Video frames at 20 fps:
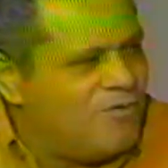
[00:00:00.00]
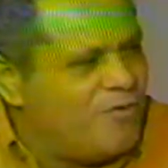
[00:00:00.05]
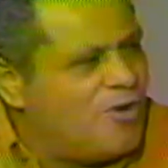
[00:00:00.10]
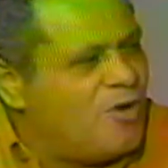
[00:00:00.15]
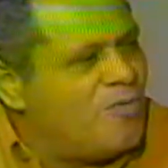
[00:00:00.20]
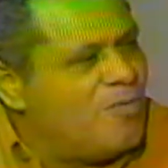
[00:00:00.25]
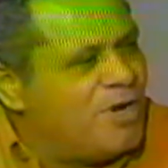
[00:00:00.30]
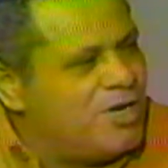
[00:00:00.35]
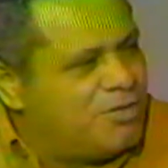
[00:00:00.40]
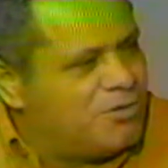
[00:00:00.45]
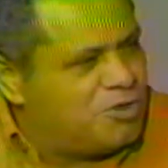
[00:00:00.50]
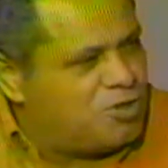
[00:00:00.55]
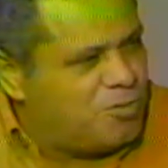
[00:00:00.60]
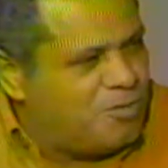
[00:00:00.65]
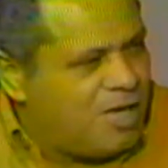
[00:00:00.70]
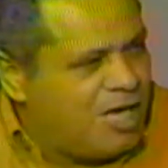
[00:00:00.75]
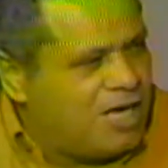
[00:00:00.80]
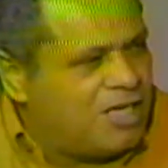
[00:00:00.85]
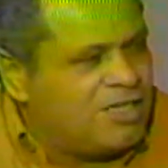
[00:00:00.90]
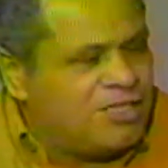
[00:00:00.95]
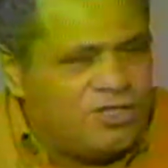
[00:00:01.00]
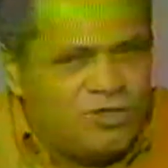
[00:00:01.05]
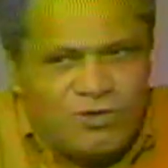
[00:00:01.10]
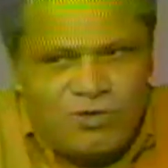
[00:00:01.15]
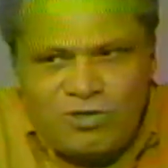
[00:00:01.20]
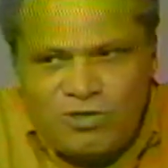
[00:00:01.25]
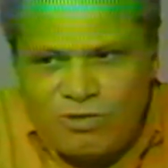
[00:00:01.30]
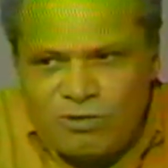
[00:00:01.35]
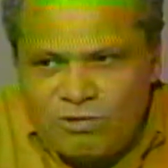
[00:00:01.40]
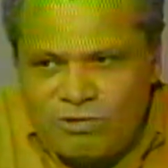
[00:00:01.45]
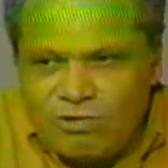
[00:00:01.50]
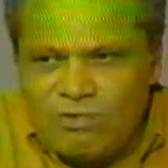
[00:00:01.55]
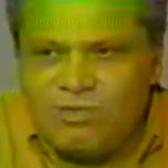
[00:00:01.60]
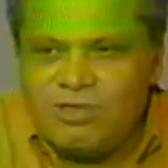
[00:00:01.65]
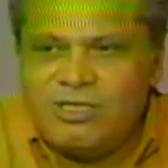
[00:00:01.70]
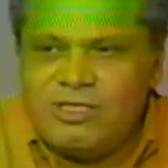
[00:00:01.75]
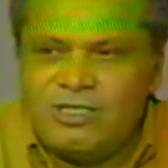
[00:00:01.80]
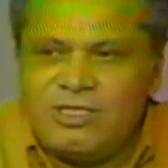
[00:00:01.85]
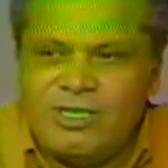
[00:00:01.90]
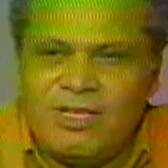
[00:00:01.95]
formando os mestres e os
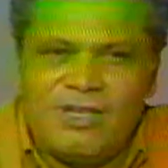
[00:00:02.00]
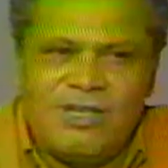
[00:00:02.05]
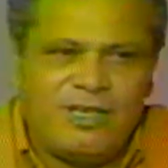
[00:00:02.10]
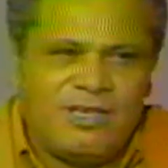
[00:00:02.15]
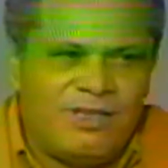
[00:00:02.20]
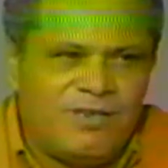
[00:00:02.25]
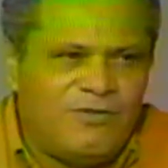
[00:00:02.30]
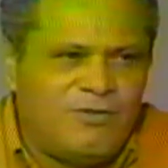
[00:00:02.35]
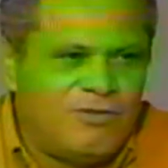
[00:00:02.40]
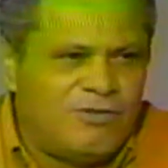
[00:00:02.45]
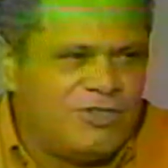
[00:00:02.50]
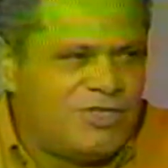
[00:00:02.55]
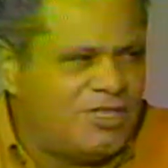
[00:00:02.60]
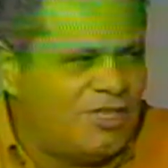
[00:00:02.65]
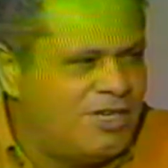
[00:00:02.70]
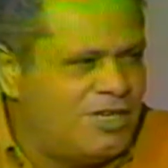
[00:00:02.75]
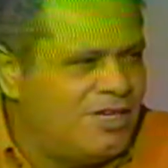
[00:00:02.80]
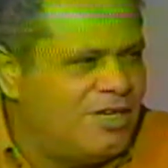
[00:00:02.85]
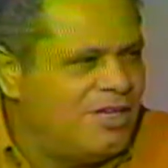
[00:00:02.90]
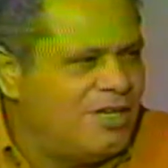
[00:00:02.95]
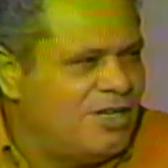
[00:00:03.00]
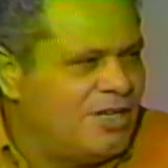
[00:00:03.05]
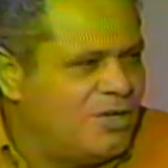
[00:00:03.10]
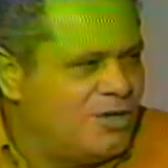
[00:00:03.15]
doutores que vão ser